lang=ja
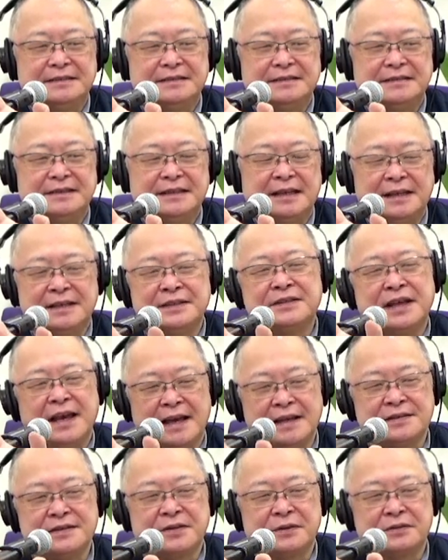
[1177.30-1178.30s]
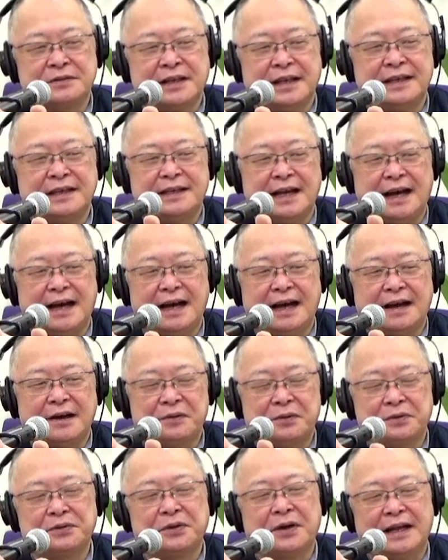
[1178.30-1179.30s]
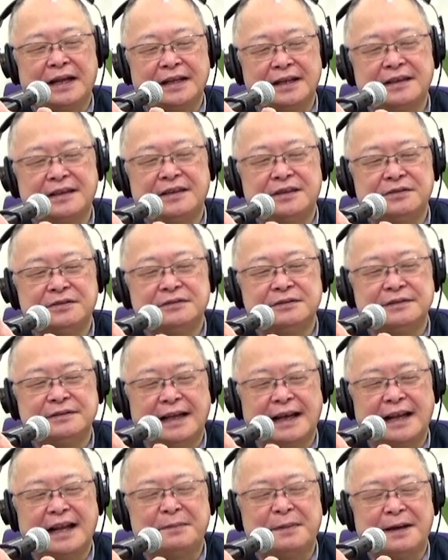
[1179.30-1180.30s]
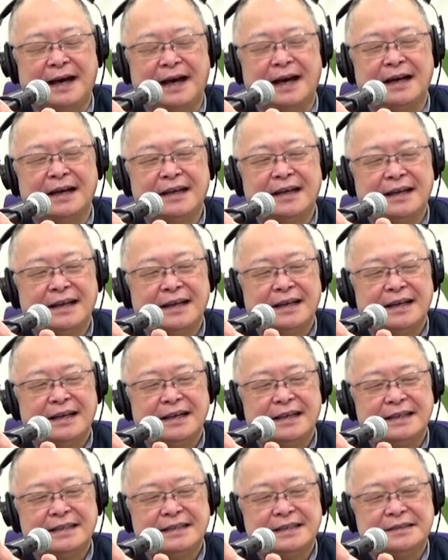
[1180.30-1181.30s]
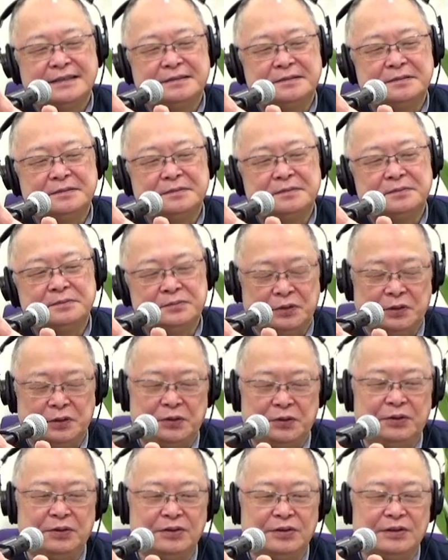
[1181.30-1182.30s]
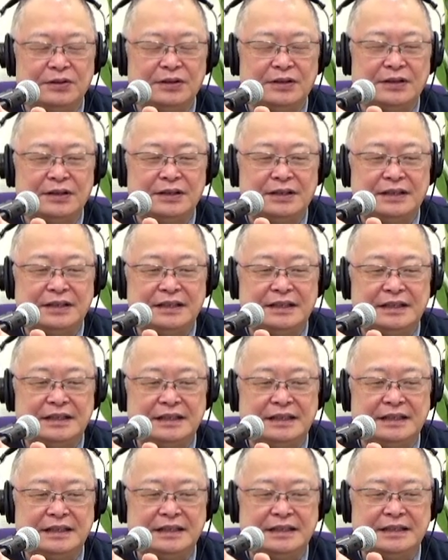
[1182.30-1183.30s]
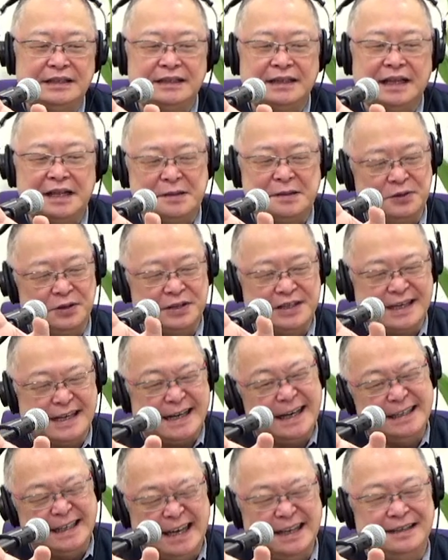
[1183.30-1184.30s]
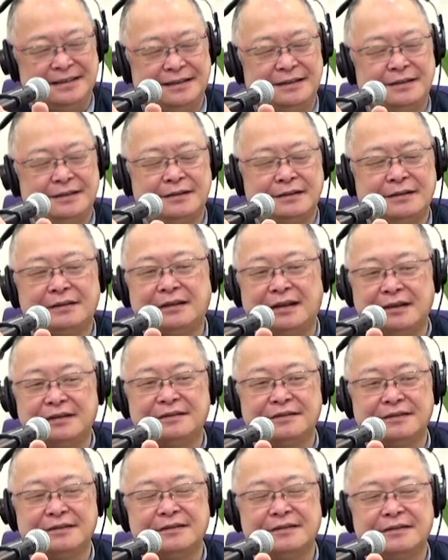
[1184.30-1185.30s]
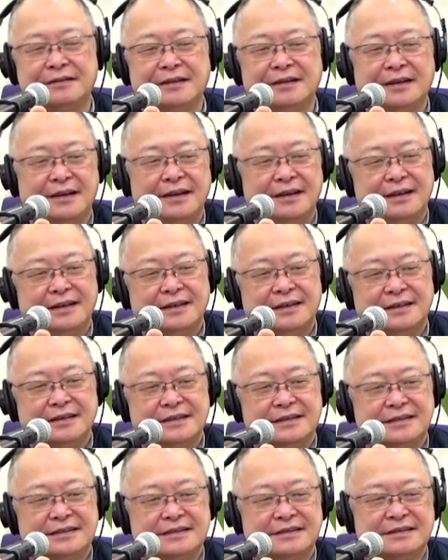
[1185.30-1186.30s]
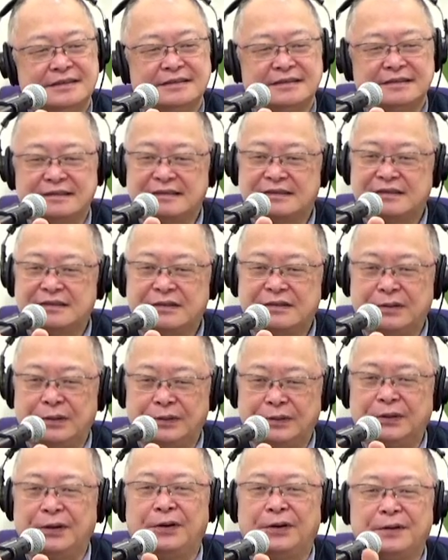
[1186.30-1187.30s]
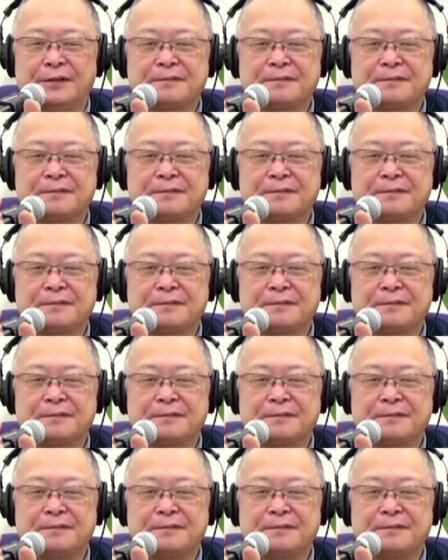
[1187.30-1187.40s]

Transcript: 変則的なことができるならば、もう何も聞かないっていうこと。